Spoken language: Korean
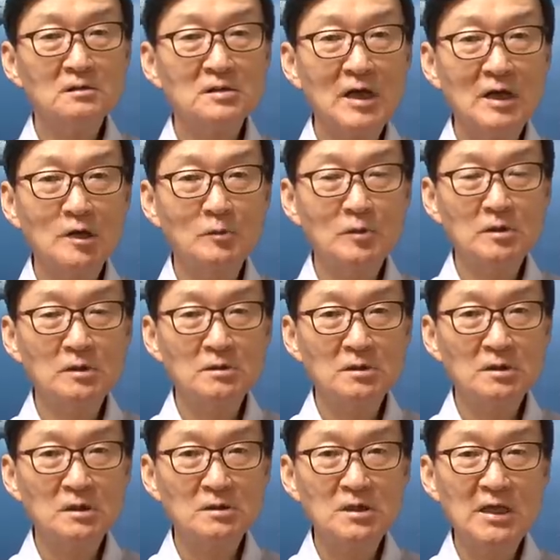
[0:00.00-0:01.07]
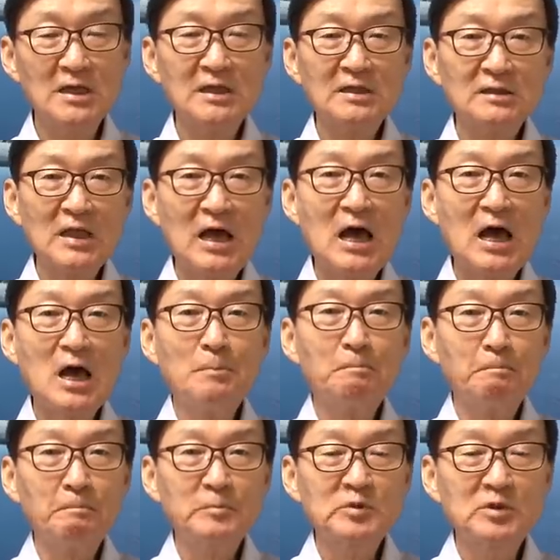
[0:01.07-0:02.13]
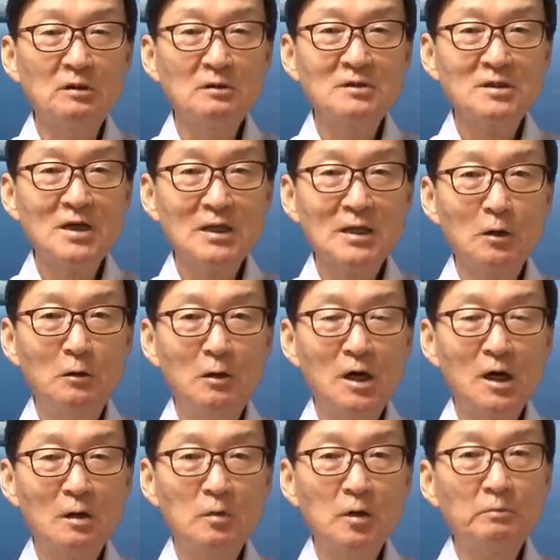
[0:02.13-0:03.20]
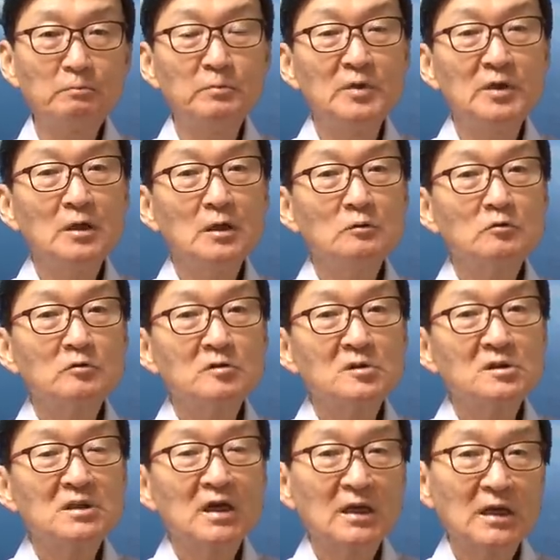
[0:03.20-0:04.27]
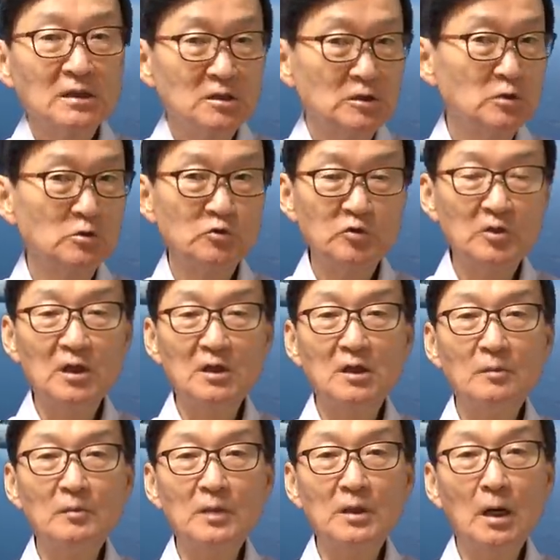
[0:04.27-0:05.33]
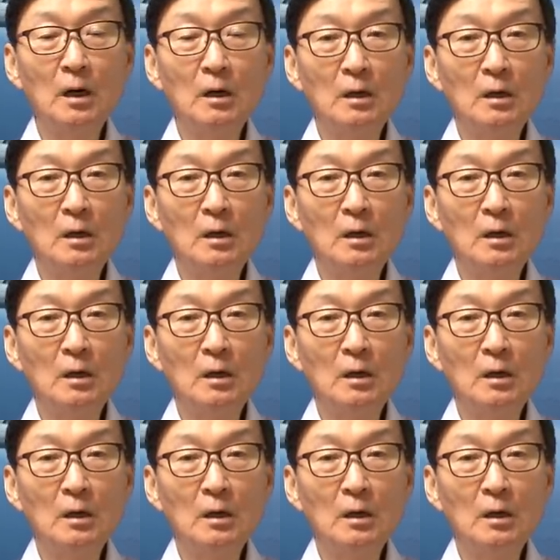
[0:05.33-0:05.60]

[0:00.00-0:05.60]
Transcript: 산업이든지 세계 탑 정상에 올라가면 미국 시장에 진출해야 됩니다.